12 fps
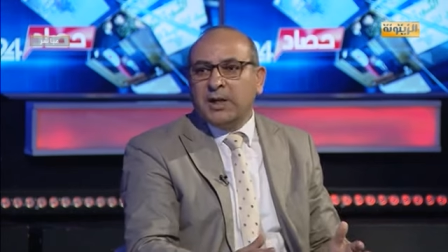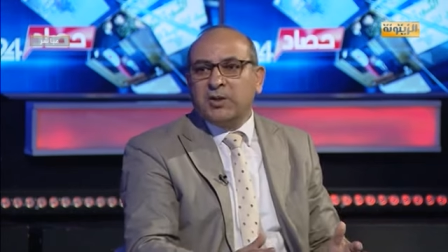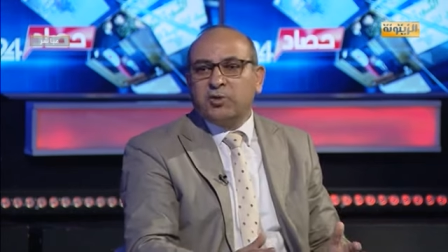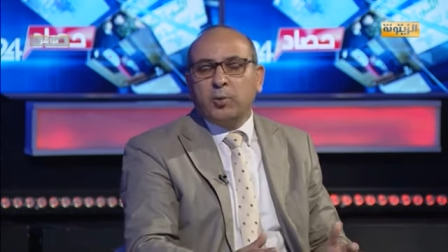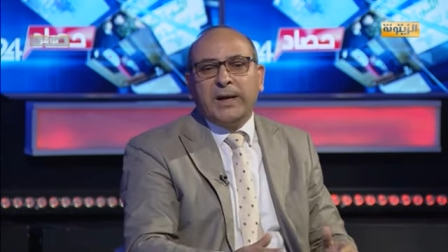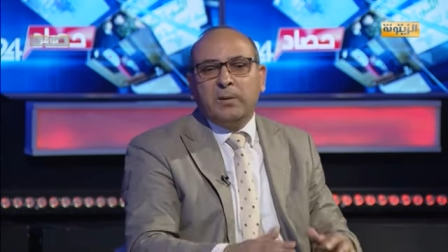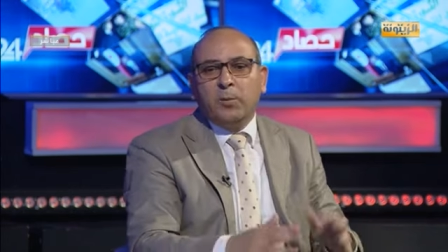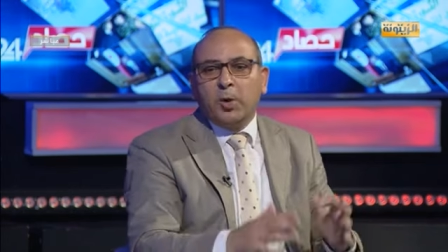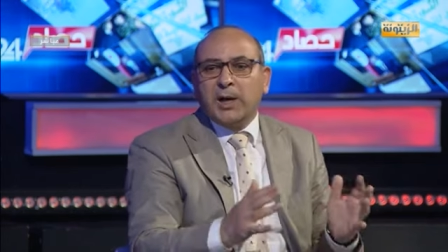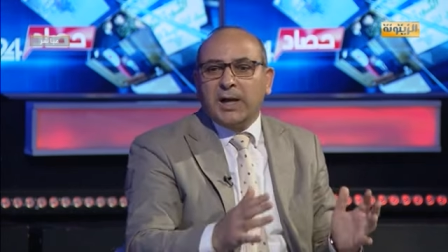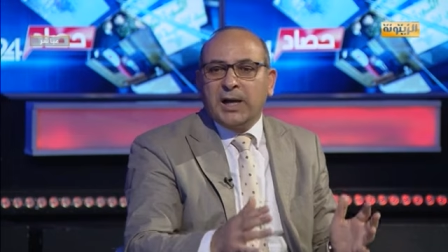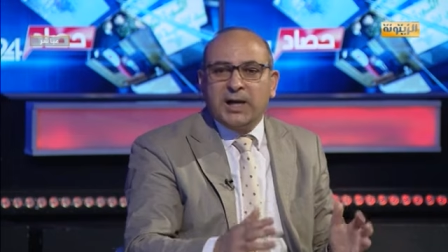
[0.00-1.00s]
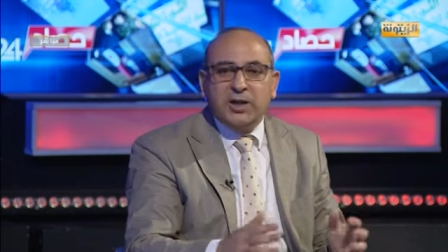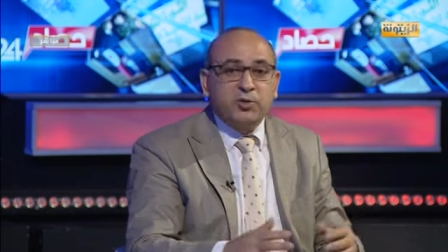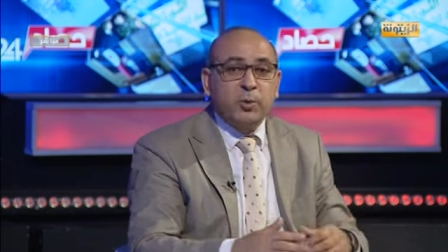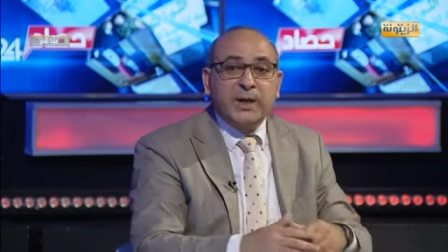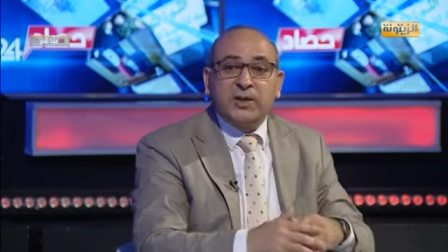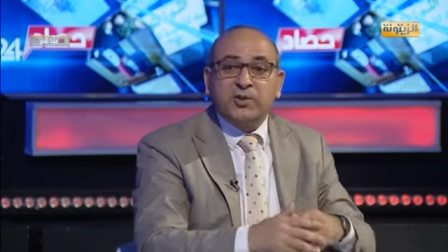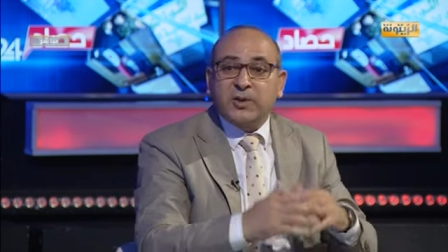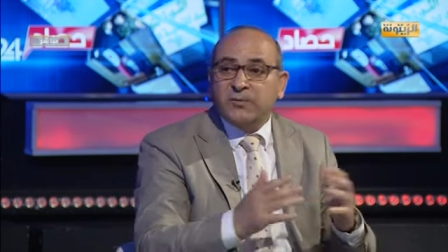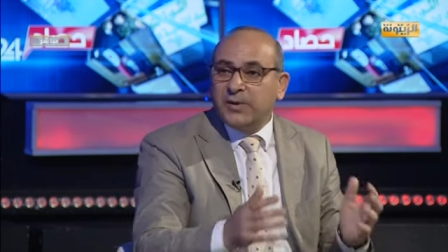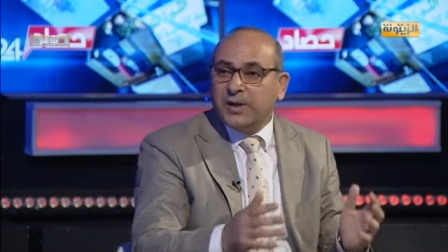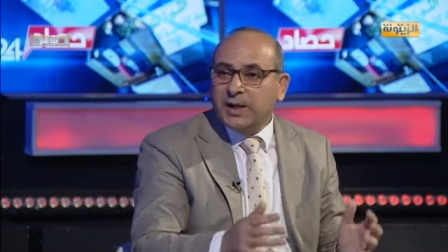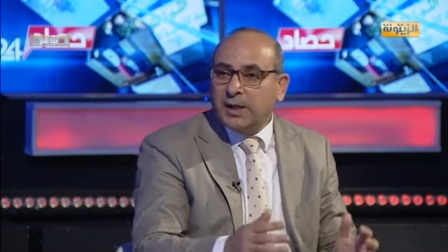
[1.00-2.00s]
الأجواء المغلقة أجواء
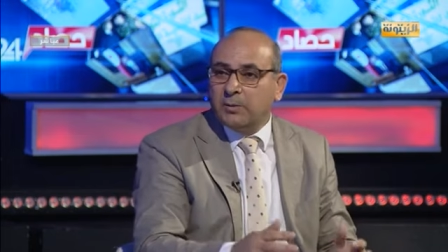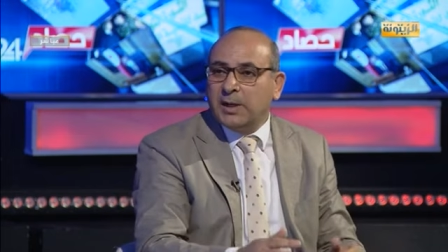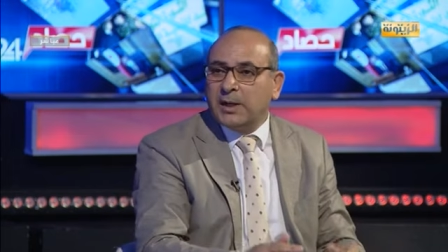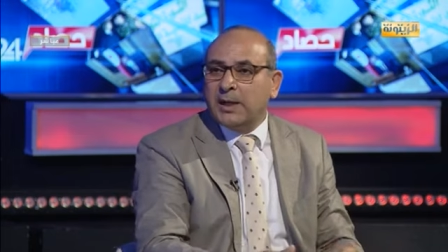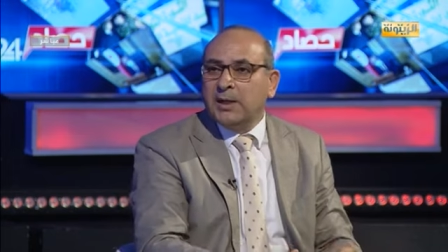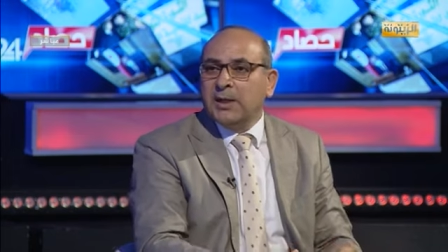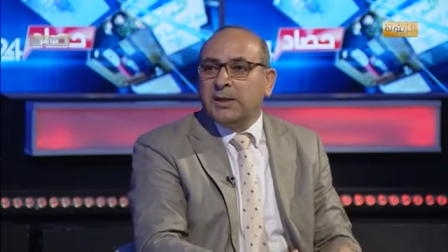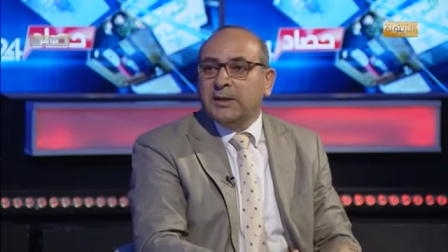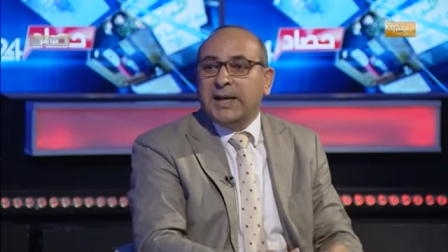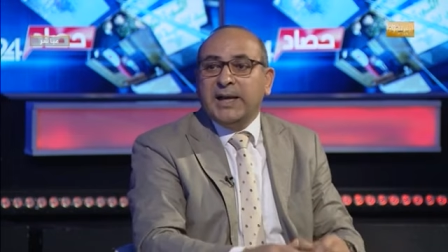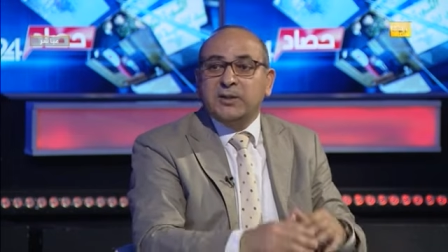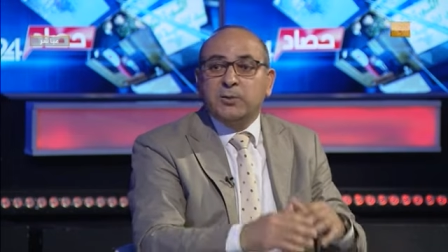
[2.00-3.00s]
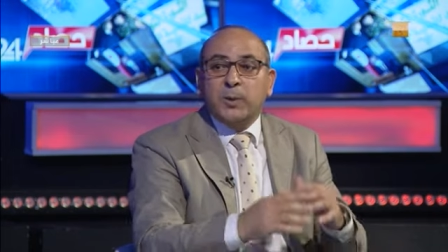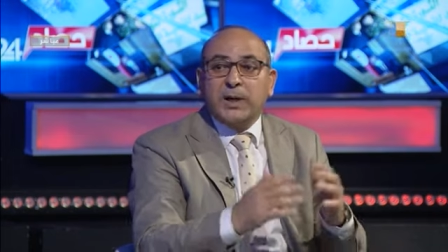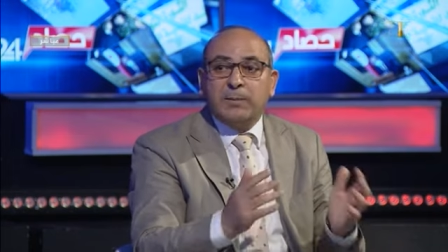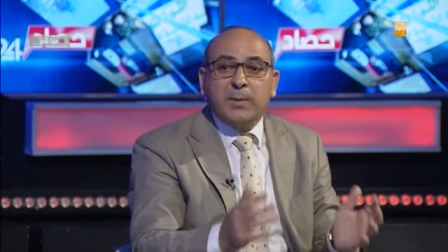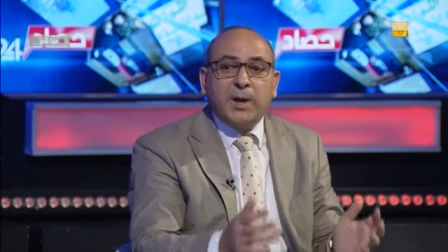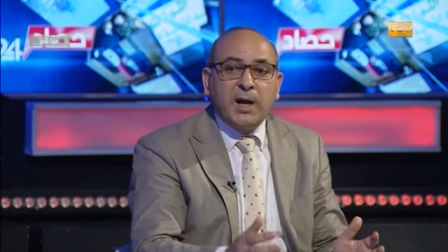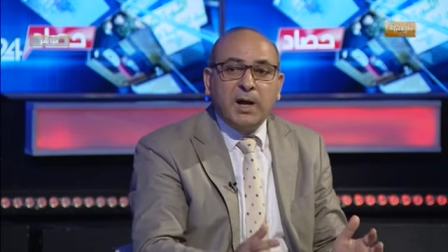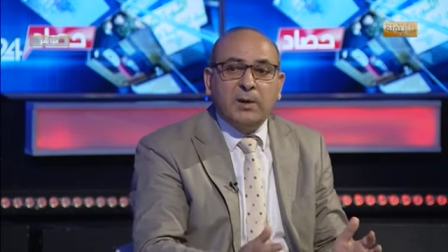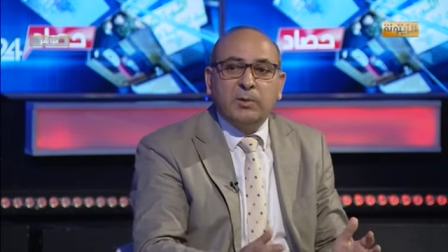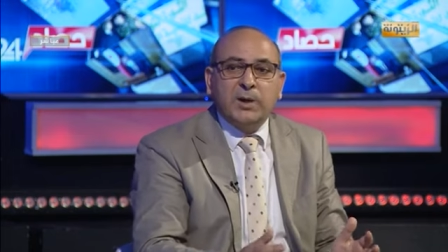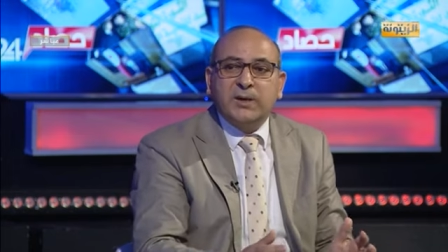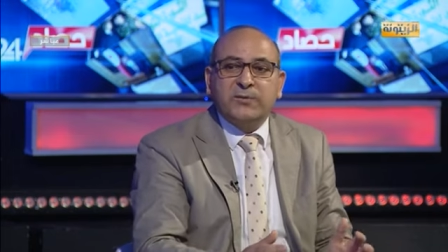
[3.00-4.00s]
الشنفرة وداحس
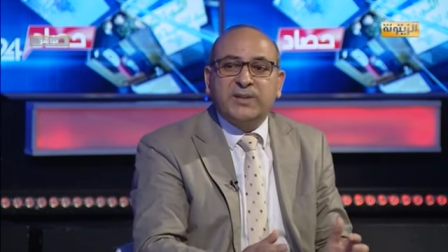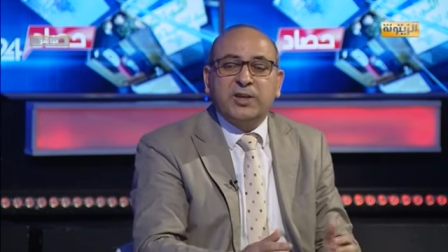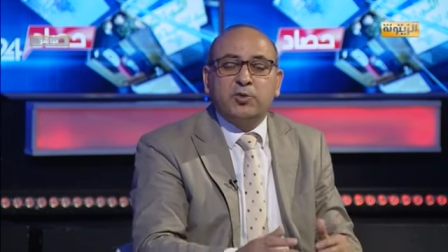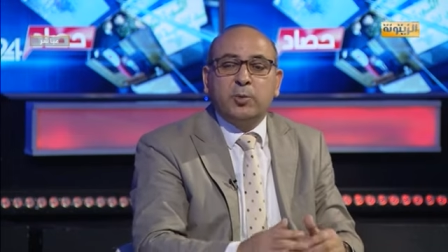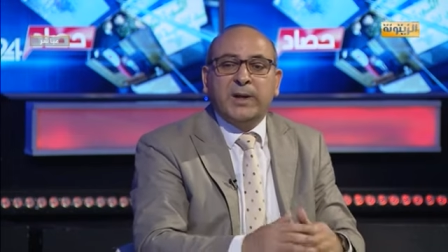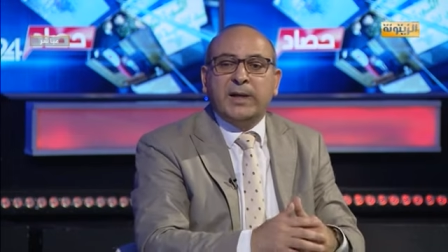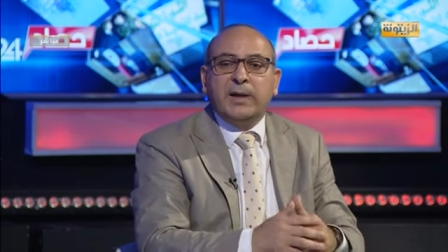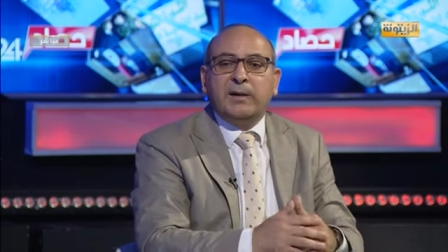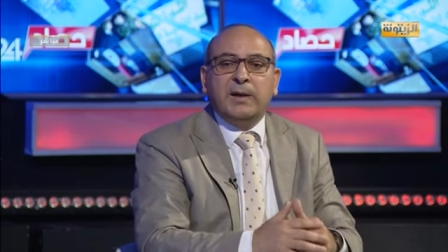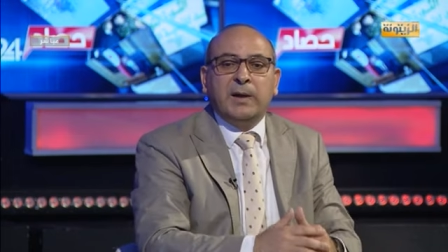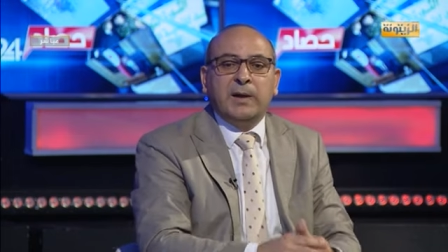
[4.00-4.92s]
والغبراء ونفس أجواء